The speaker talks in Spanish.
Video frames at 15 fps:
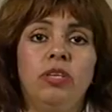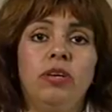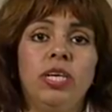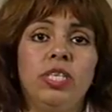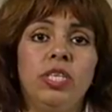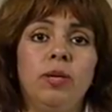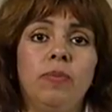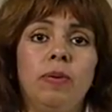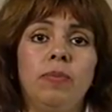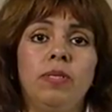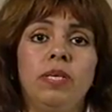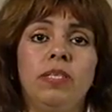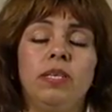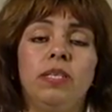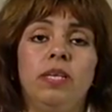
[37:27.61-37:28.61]
esta ocasión vamos
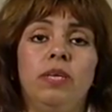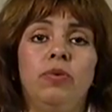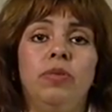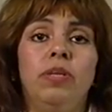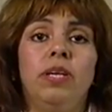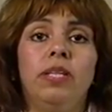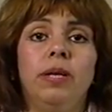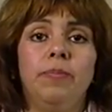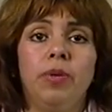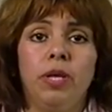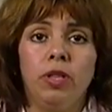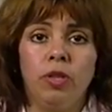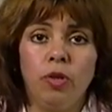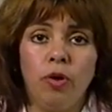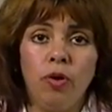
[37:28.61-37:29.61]
a tener un
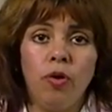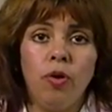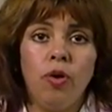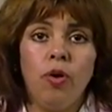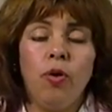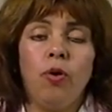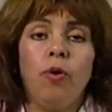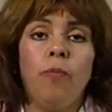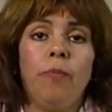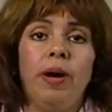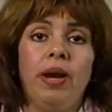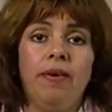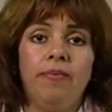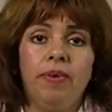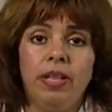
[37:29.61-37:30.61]
tratamiento con
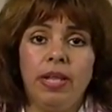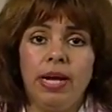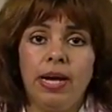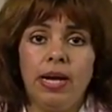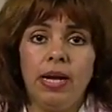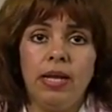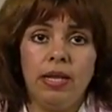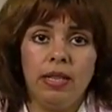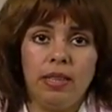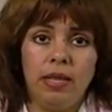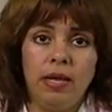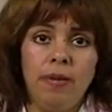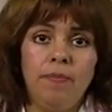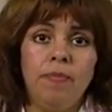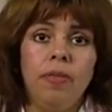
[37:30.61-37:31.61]
parafina
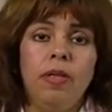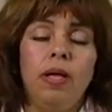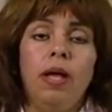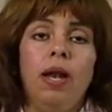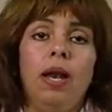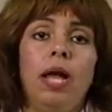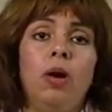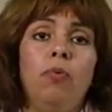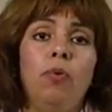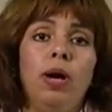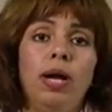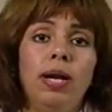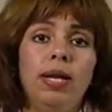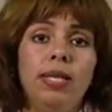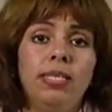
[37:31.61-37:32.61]
caliente, la
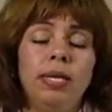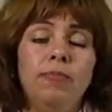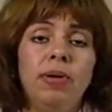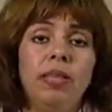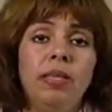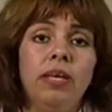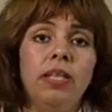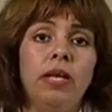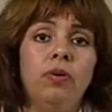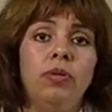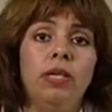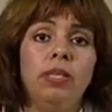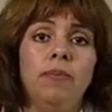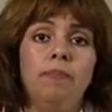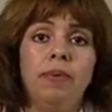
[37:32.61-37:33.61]
cual se mantiene a
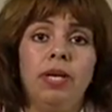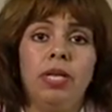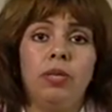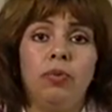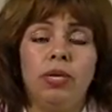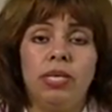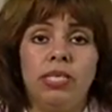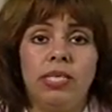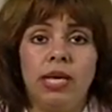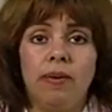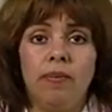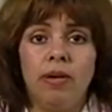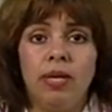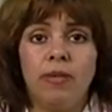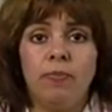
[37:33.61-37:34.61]
una temperatura
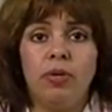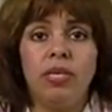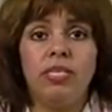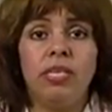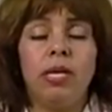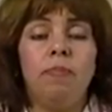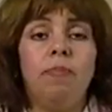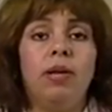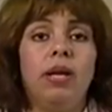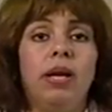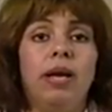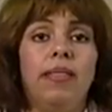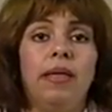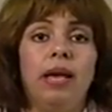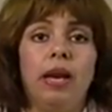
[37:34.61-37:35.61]
estable que puede ser
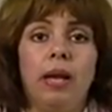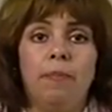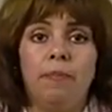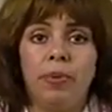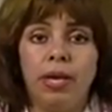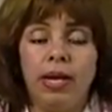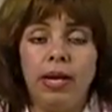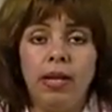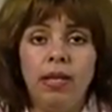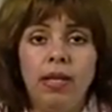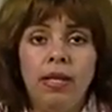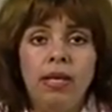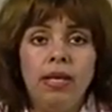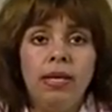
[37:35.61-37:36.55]
aplicada a la piel.